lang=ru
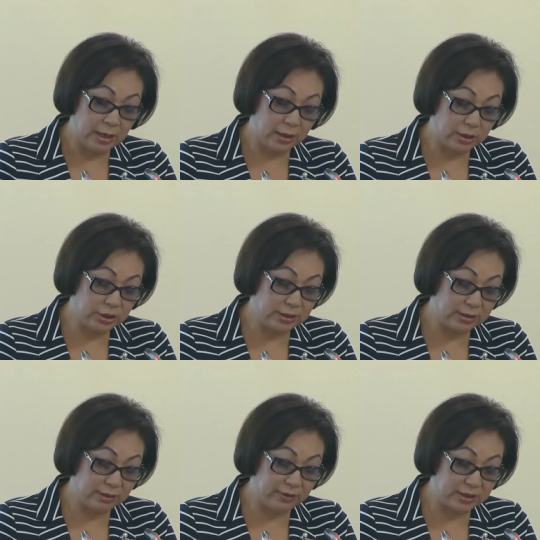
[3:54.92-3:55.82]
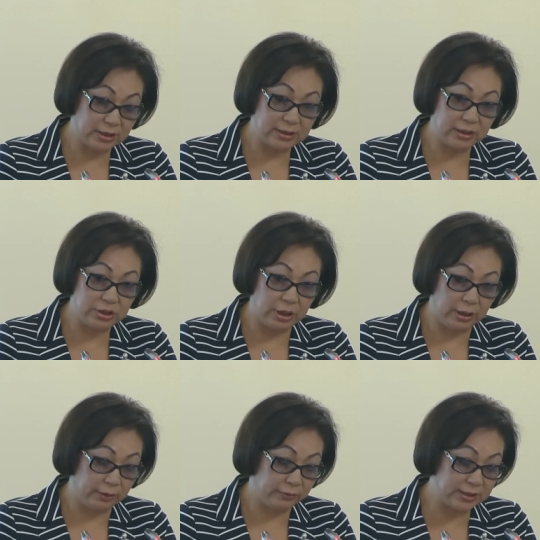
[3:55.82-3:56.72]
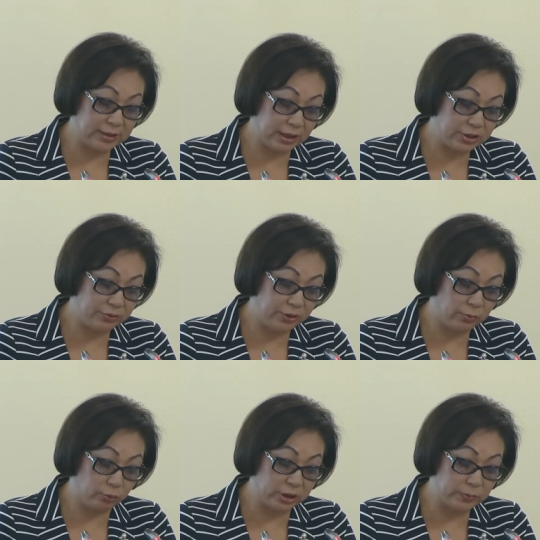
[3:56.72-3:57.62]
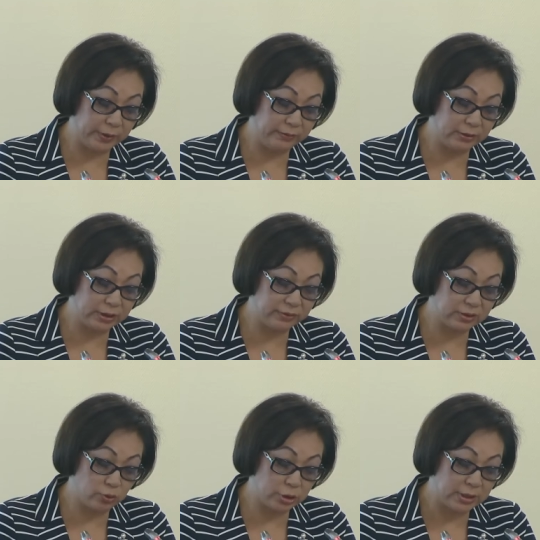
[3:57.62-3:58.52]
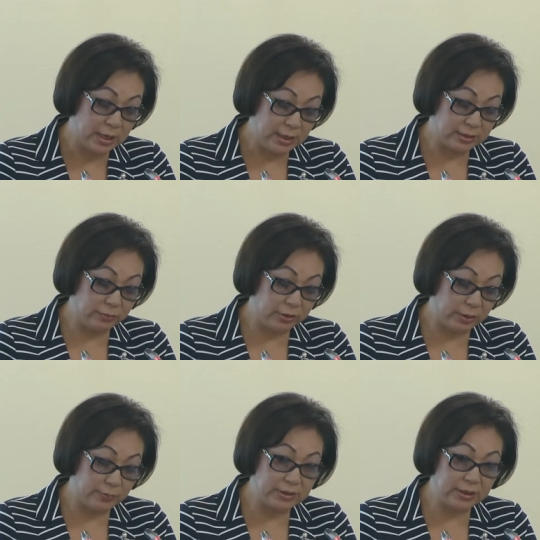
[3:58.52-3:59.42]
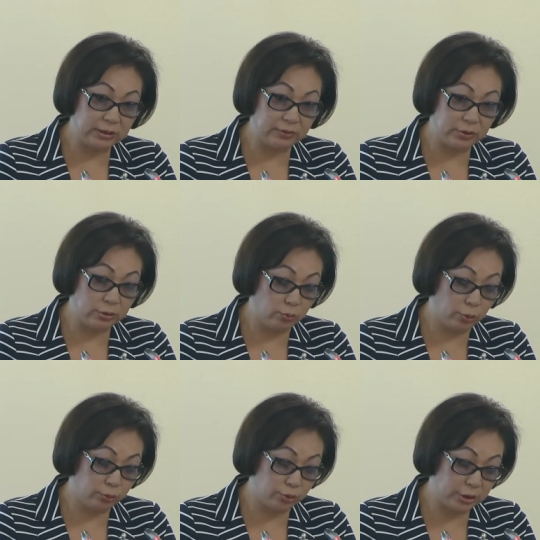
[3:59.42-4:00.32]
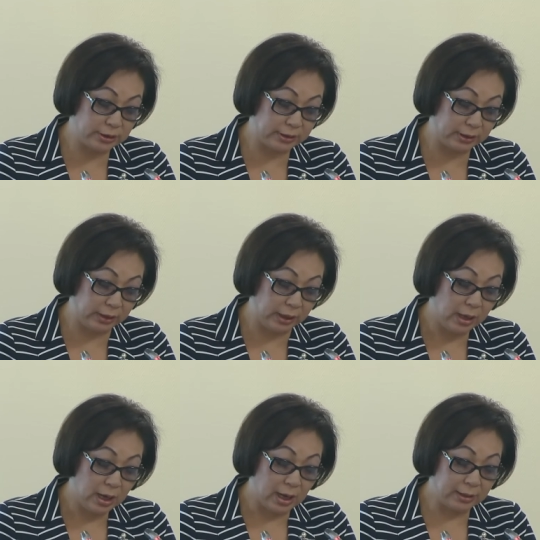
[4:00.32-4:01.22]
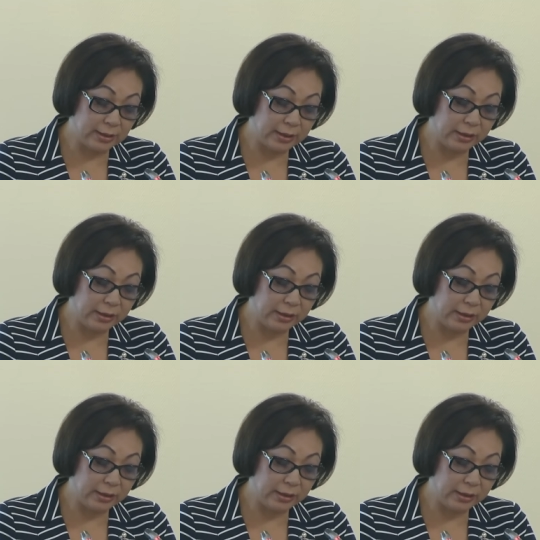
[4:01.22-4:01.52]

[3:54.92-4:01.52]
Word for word: э, жизненно важное значение. В настоящее время у нас появилась возможность забирать пациентов из любой точки страны. Однако